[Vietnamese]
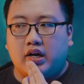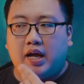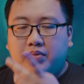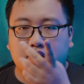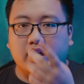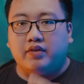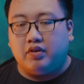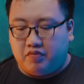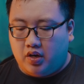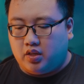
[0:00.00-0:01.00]
làm ở trên kênh
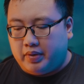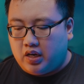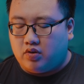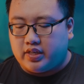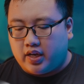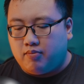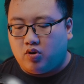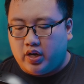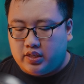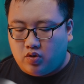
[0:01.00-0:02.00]
Vật Vờ thì mình đã có trải nghiệm
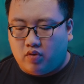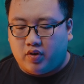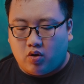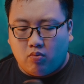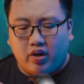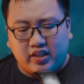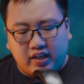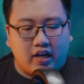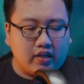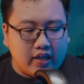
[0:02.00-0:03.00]
con đấy rồi. Và nó cũng có cái tính
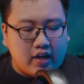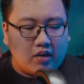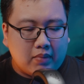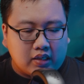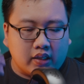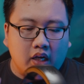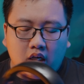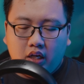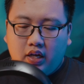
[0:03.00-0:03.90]
năng như thế, cân bằng tiếng.